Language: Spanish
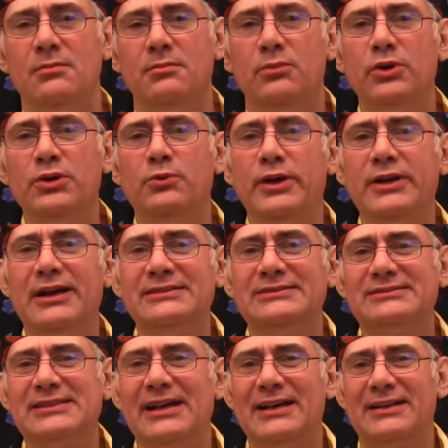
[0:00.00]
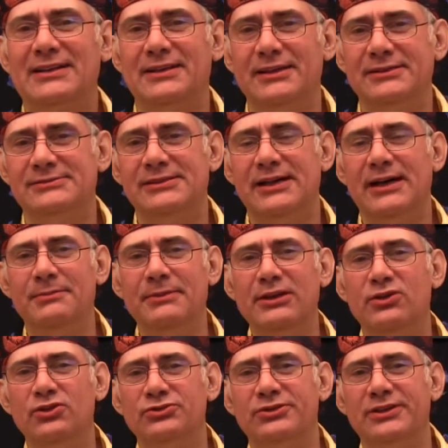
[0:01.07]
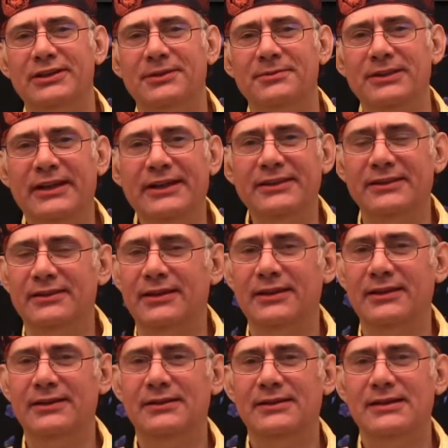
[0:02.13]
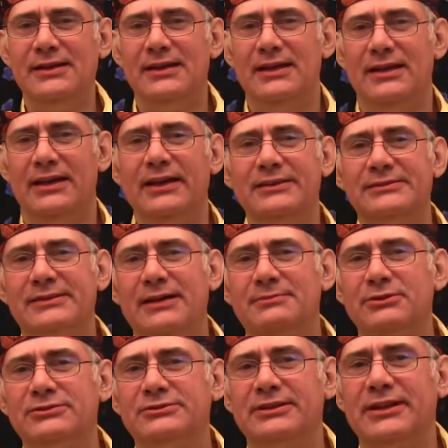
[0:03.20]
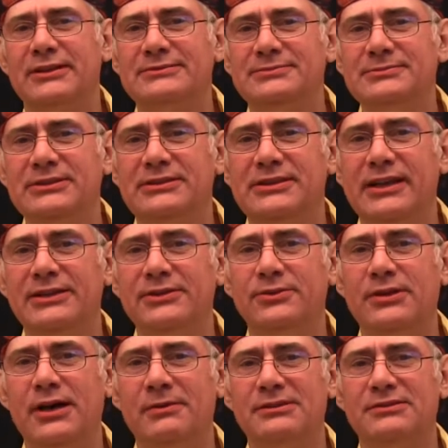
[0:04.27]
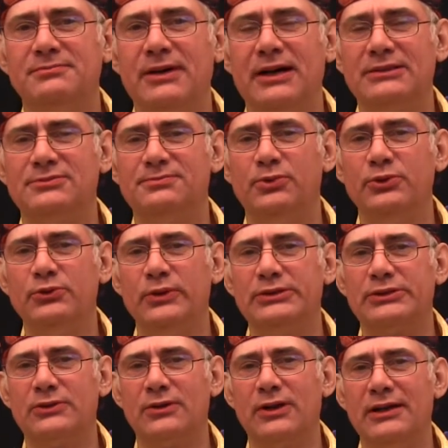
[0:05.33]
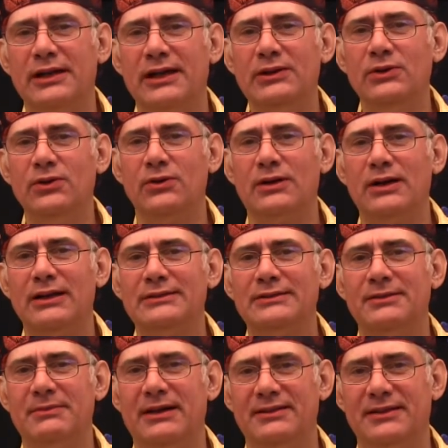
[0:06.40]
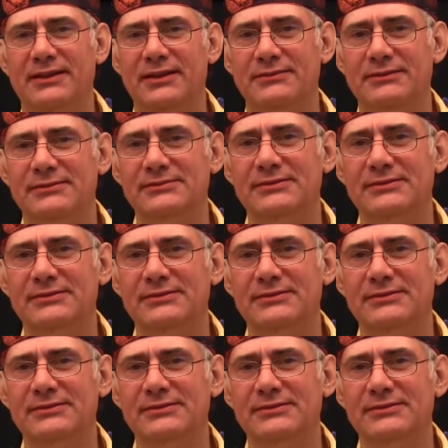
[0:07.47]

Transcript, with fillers: Muy buenas tardes amigos televidentes. Estamos transmitiendo una vez más por nuestro canal local de Madrid.